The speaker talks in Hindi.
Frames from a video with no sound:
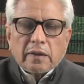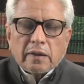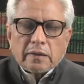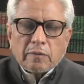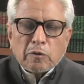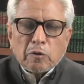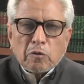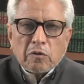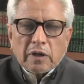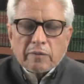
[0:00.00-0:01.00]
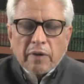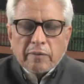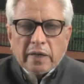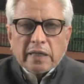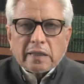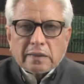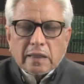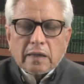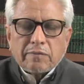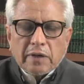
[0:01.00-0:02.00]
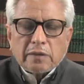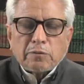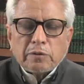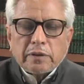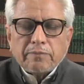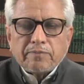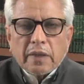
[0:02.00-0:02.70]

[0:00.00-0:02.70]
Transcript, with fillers: कि जब लोगों के माबैन इख्तलाफात हुए